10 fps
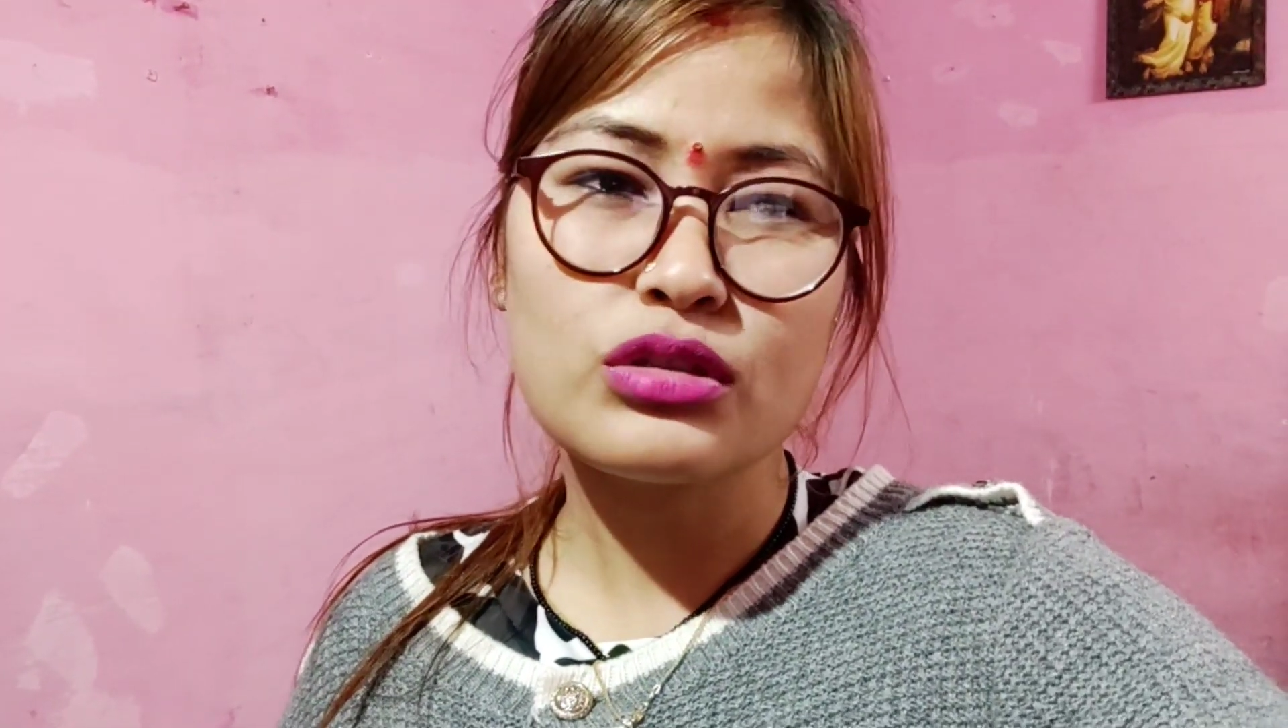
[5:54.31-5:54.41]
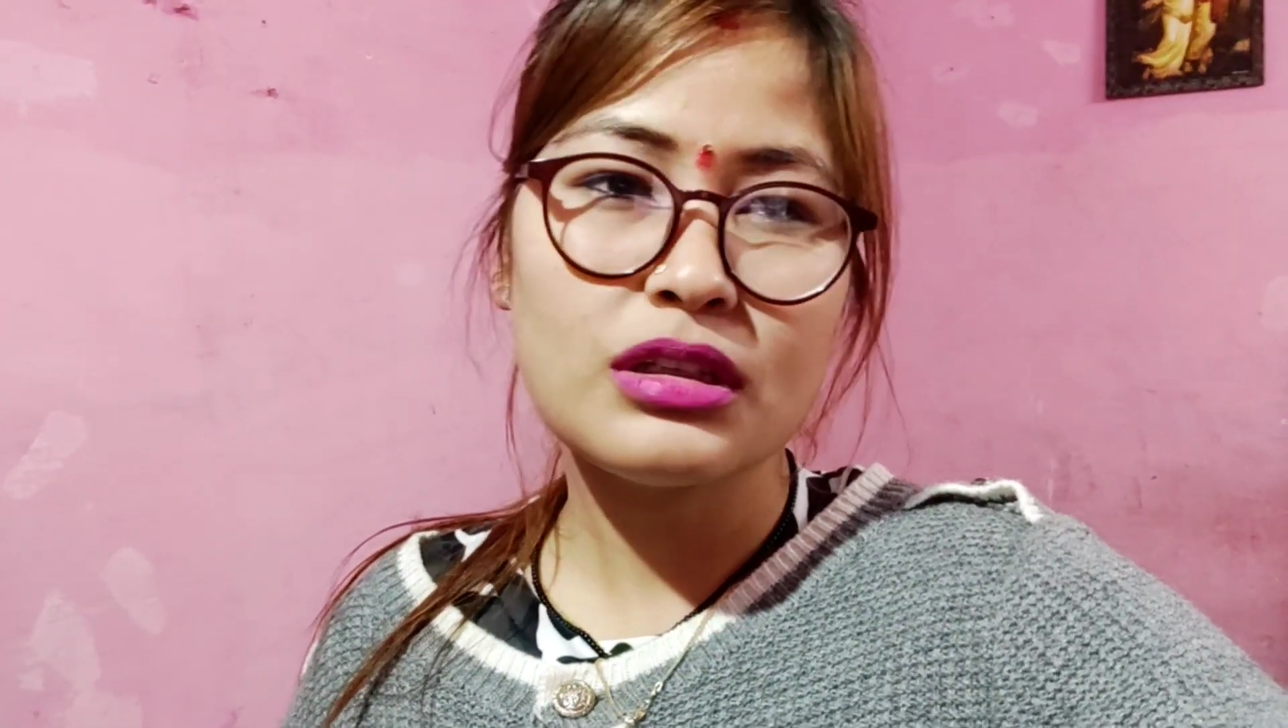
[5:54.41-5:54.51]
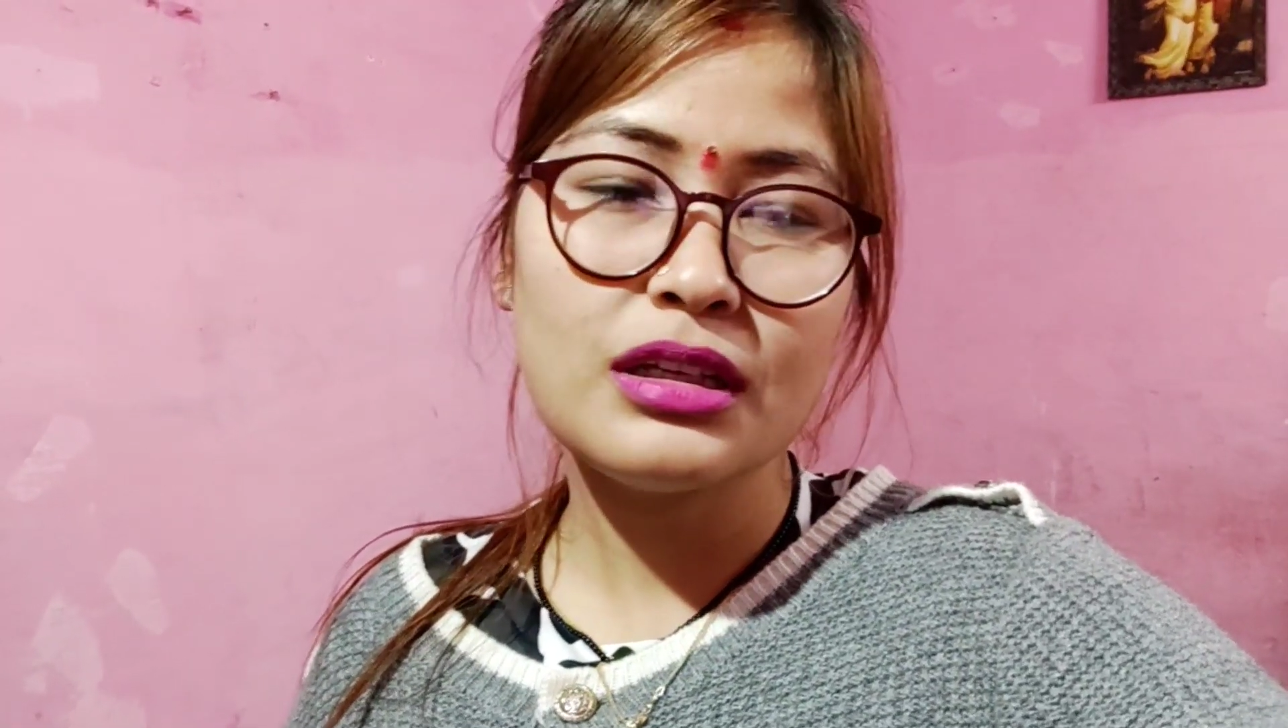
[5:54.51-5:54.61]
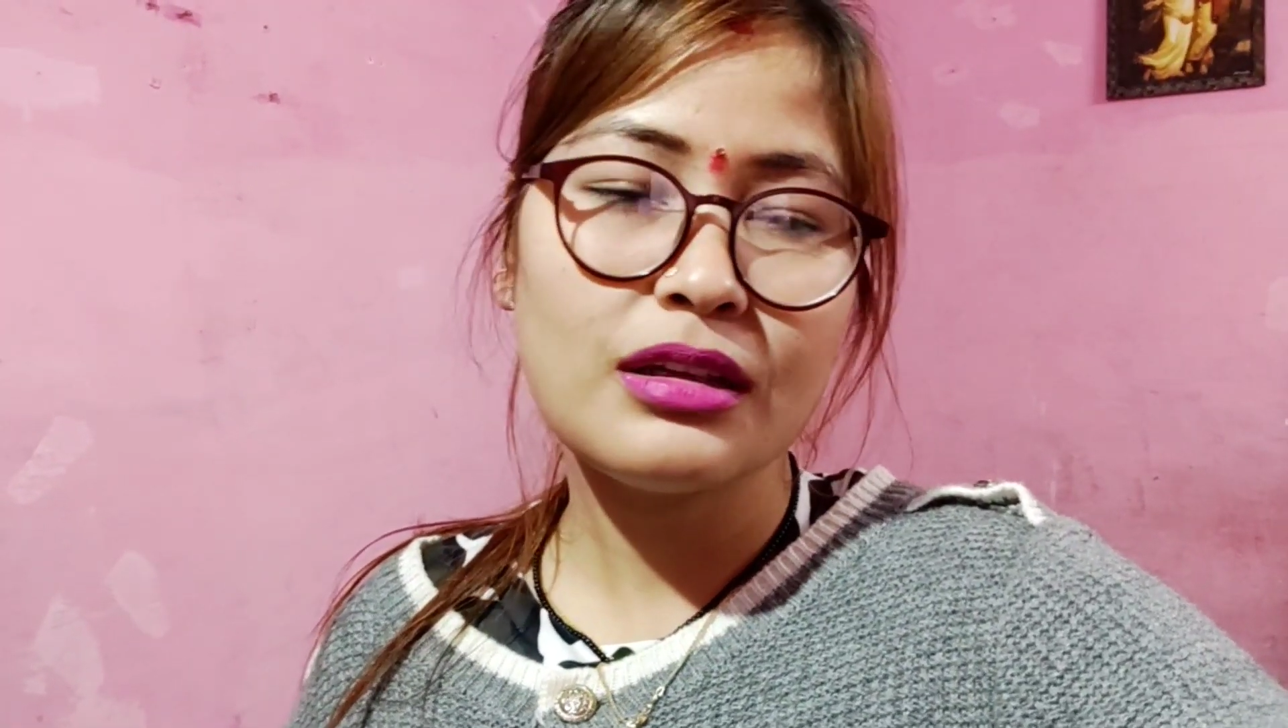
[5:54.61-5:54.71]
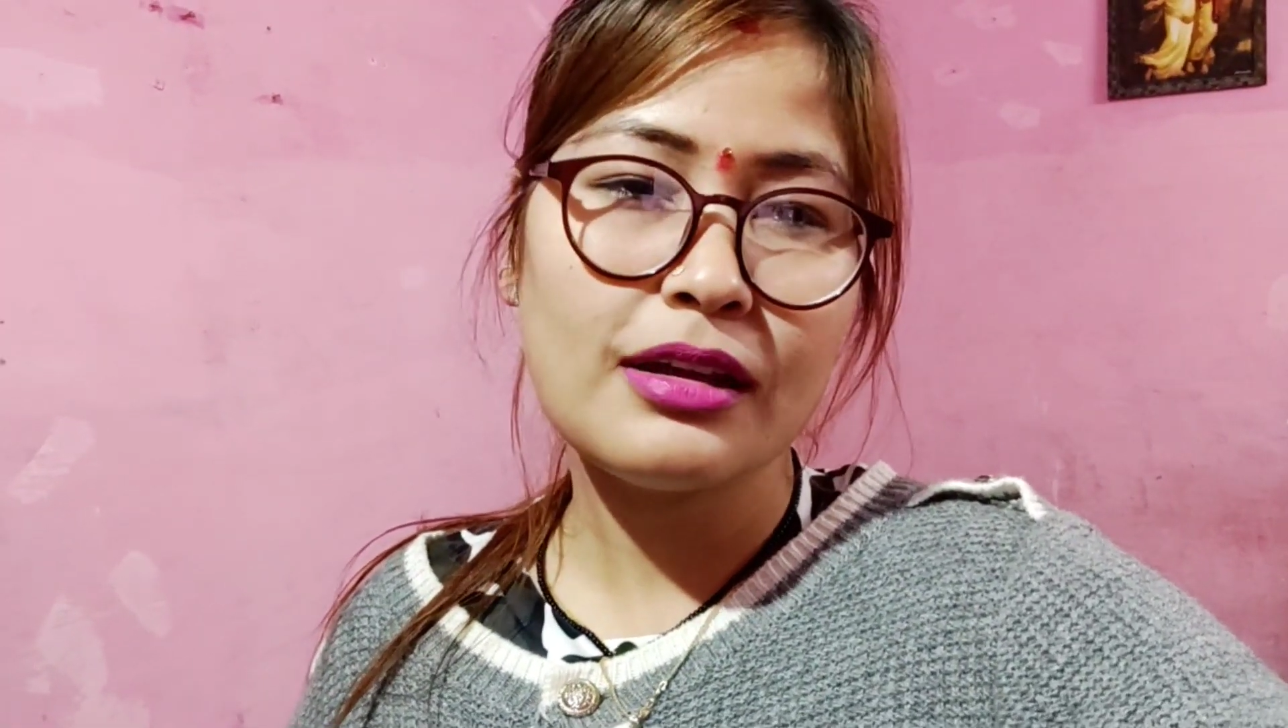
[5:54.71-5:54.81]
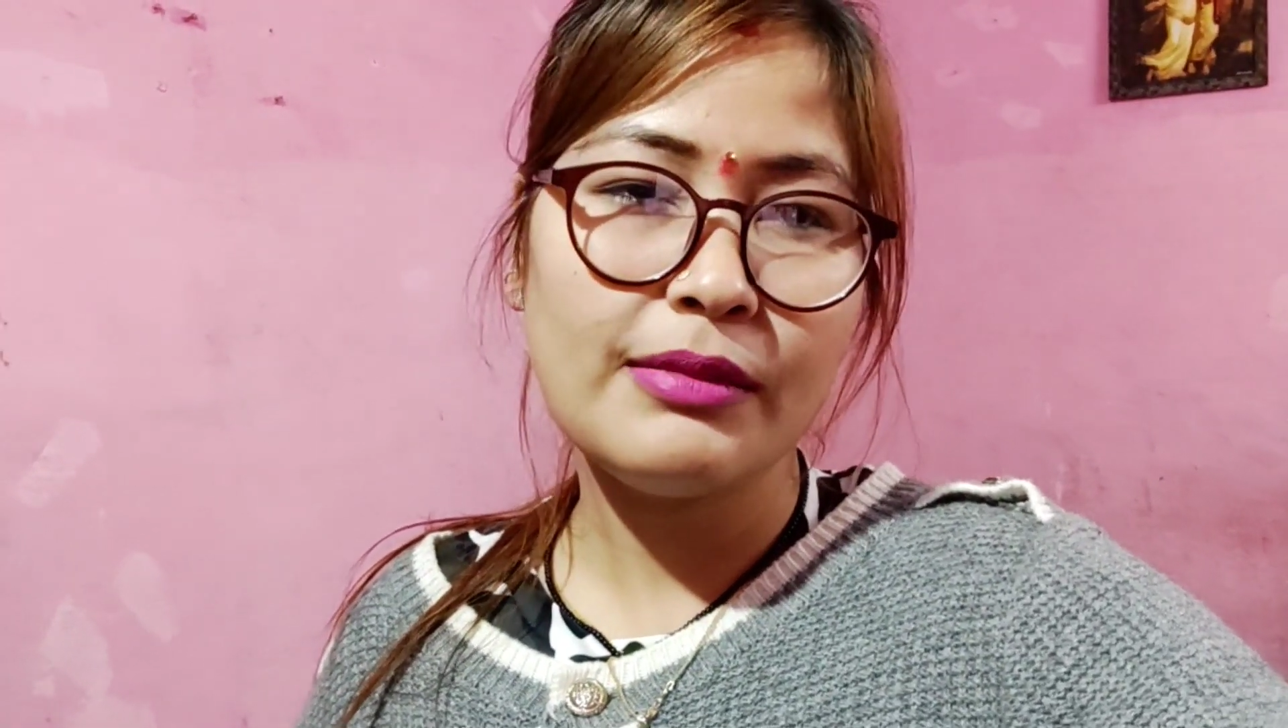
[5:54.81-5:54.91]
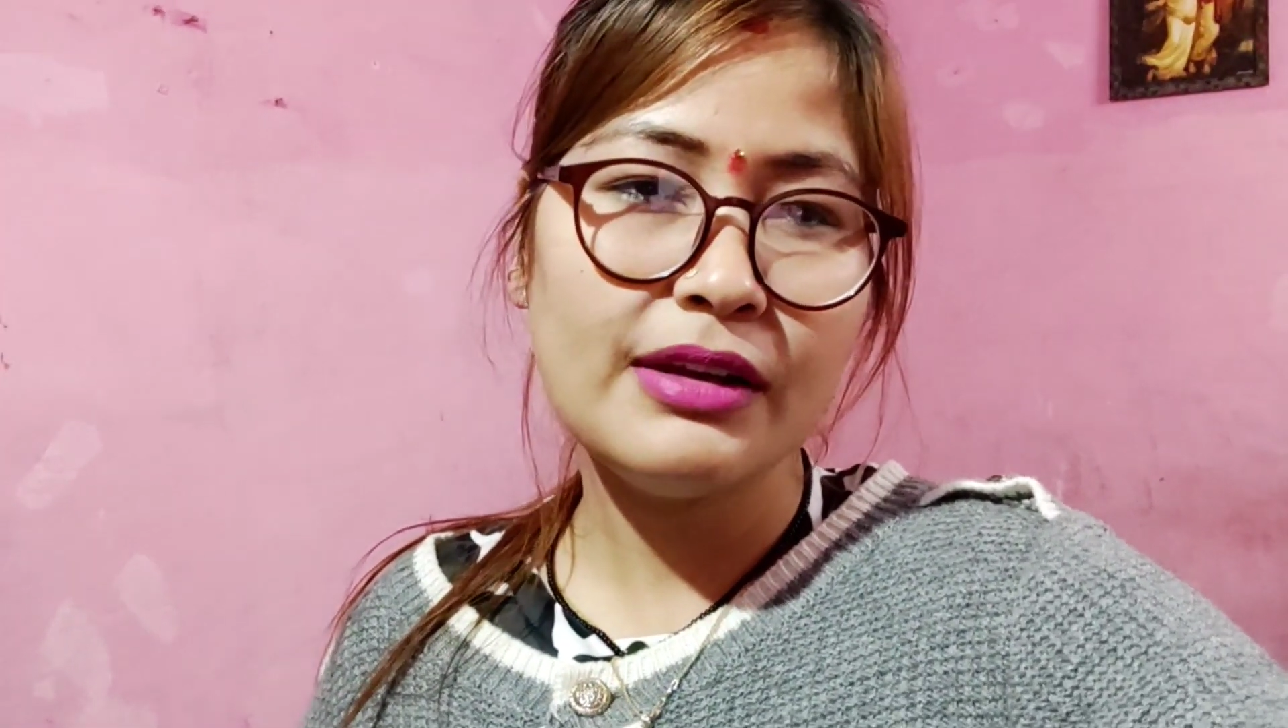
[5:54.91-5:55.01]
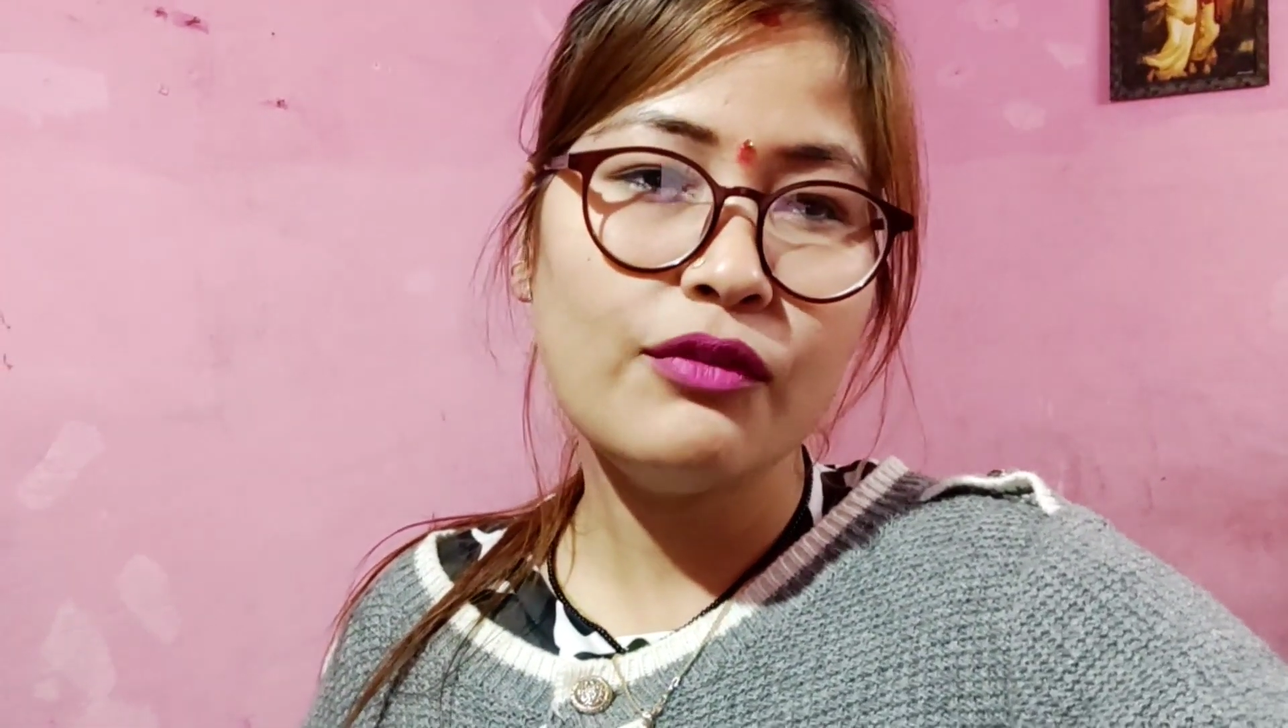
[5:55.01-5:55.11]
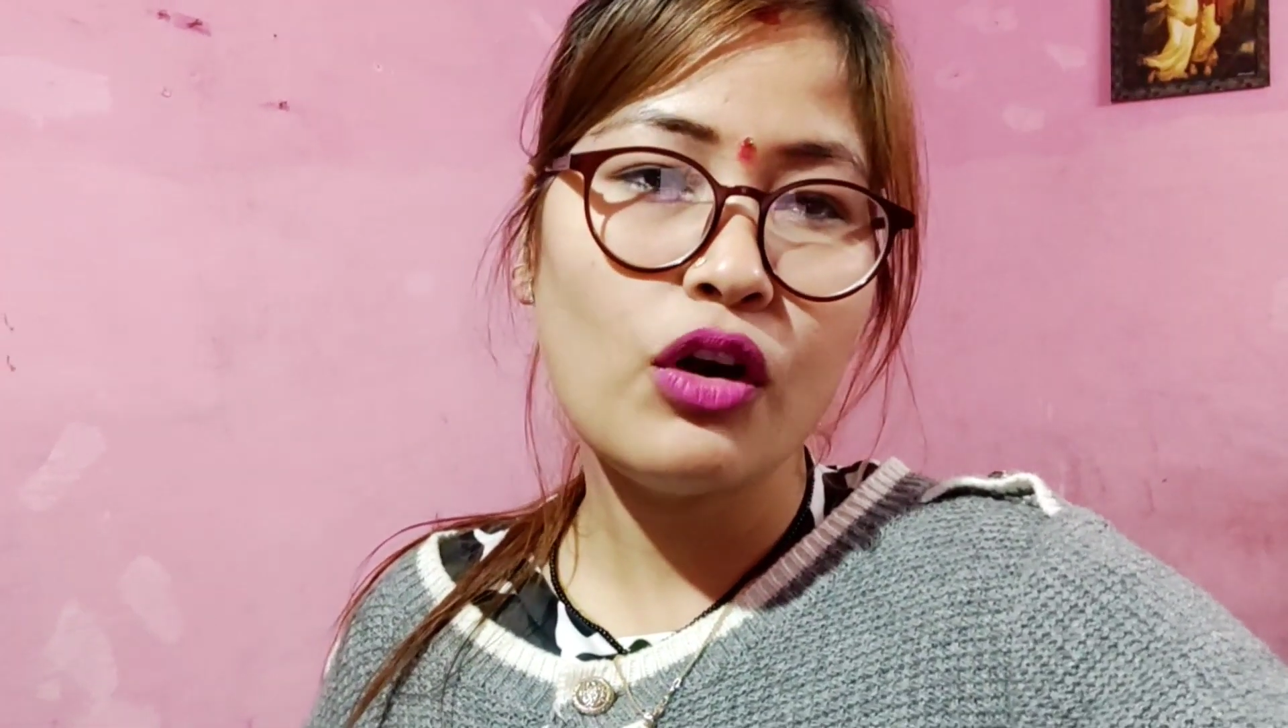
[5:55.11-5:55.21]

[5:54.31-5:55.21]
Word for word: कुछ नहीं किया मैंने